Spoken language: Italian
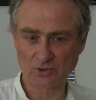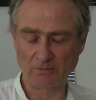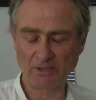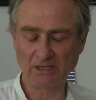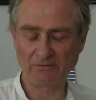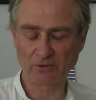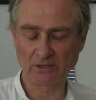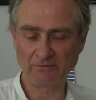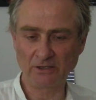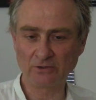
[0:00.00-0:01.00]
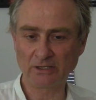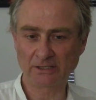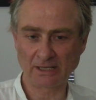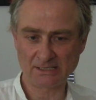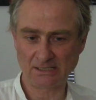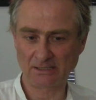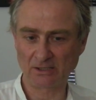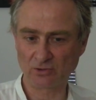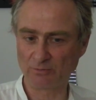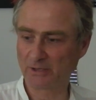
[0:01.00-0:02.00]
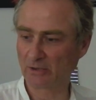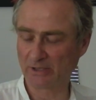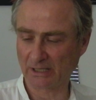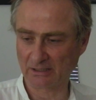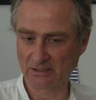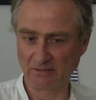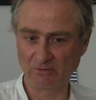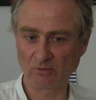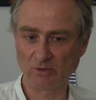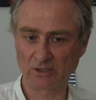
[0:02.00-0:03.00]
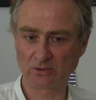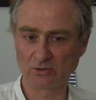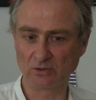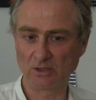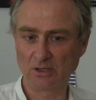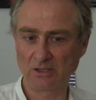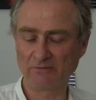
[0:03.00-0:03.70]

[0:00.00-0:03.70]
Cioè a me della fotografia non interessa tanto il piano narrativo quanto